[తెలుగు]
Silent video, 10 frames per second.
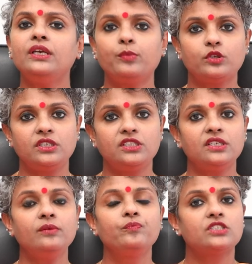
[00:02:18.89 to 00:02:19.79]
ఈ
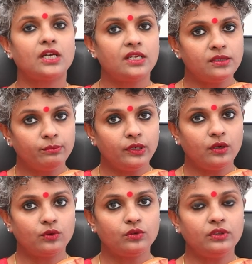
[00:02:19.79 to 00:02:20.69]
ప్రొసీజర్ చాలా
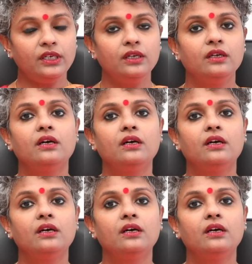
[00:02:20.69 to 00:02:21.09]
సింపుల్గా ఉంటుంది